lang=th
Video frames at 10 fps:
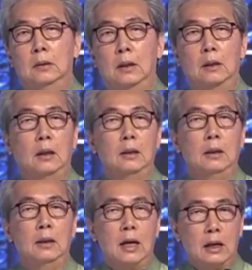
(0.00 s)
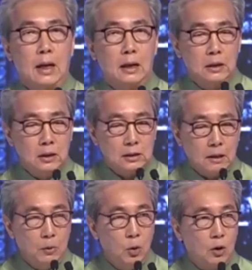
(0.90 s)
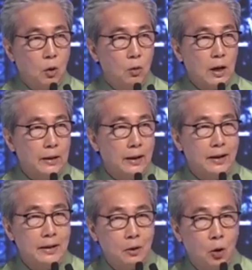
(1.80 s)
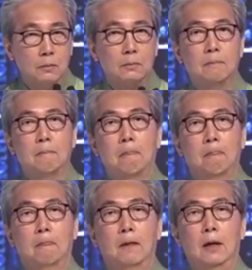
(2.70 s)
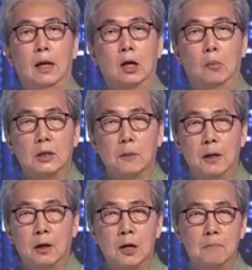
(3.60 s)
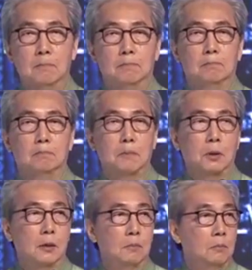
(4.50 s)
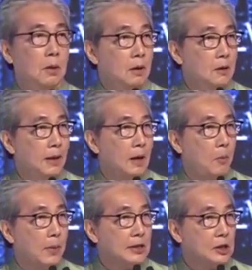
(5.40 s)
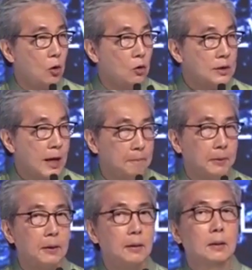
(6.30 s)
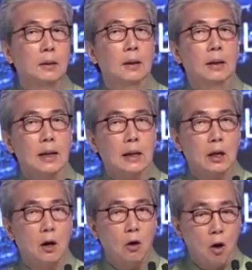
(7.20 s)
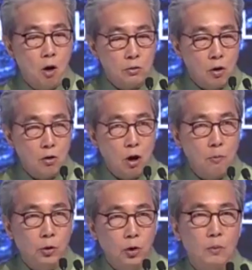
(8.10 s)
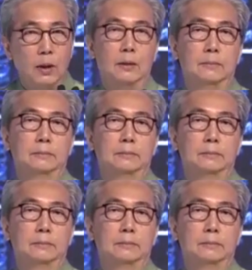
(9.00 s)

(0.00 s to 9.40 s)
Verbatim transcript: ในขณะนี้และการที่เต็มไปด้วยโครงการแห่งอนาคต และก็ไม่ใช่เพิ่งเริ่ม มันเพิ่มมันเริ่มมาแล้วประมาณ2หรือ3ปี และกำลังออกดอกออกผลออกมา